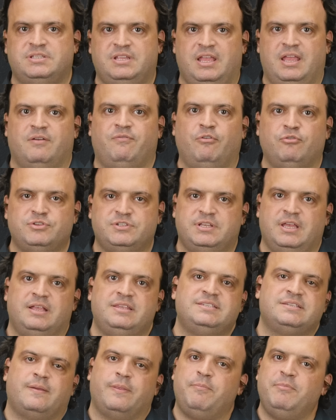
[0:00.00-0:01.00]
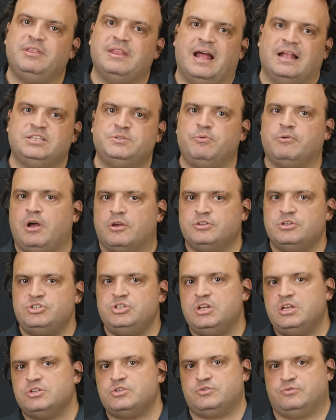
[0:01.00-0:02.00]
devam ser discriminadas por causa
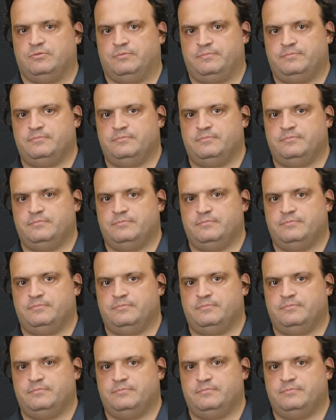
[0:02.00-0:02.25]
disso.